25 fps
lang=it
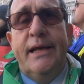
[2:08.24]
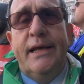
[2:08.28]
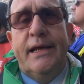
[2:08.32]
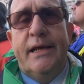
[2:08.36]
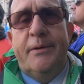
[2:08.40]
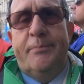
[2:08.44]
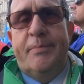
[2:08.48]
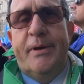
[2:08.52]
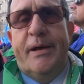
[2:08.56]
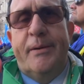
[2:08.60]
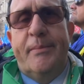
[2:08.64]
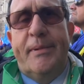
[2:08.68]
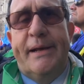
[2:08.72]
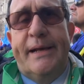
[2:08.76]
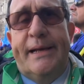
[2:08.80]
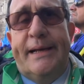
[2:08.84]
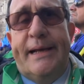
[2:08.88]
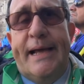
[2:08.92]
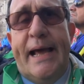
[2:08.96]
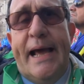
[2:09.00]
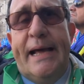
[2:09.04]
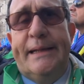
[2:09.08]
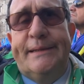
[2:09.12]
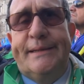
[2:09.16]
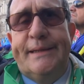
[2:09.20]

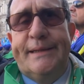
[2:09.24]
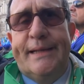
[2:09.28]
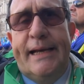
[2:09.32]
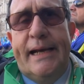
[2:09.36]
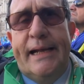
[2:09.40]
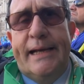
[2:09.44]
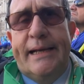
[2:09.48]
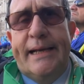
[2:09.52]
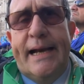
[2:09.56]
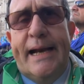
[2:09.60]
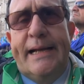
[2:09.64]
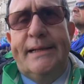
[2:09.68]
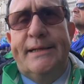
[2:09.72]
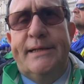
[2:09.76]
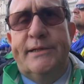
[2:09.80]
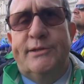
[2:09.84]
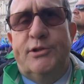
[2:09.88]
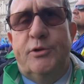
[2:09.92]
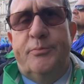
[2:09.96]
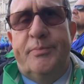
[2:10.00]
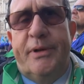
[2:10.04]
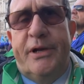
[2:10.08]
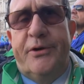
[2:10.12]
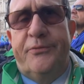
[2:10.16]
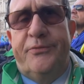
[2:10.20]
ipermercati, delle grandi
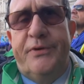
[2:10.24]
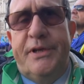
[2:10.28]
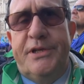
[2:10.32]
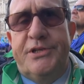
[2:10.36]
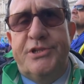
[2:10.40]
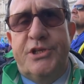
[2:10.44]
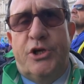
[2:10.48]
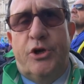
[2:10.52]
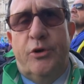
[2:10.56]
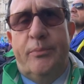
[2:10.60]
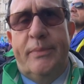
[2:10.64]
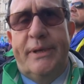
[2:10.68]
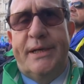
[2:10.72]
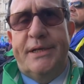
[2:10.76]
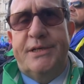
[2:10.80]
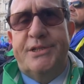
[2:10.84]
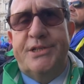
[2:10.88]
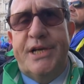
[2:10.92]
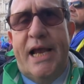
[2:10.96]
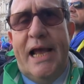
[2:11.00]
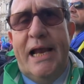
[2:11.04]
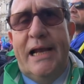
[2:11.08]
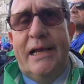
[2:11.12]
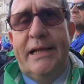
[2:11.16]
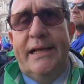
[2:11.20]
superfici
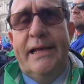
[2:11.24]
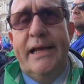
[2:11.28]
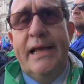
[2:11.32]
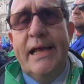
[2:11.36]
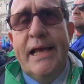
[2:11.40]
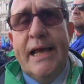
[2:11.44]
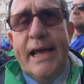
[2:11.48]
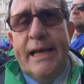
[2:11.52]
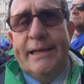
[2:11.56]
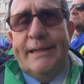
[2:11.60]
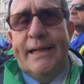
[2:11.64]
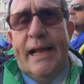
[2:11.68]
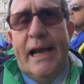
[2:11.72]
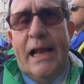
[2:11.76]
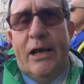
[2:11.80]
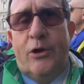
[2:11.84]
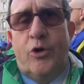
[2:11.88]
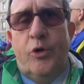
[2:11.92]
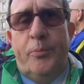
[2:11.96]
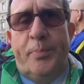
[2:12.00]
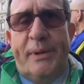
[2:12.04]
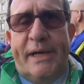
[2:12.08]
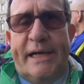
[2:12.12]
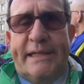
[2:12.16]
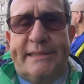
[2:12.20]
commerciali e della
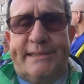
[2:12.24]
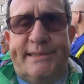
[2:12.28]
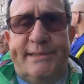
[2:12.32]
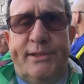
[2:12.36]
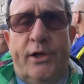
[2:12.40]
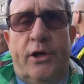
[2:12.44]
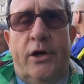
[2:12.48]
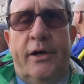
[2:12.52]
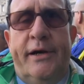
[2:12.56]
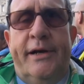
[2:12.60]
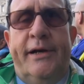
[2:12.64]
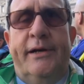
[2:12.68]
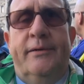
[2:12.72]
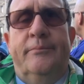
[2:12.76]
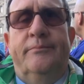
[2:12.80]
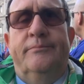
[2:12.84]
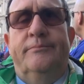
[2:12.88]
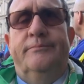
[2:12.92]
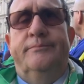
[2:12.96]
cooperazione.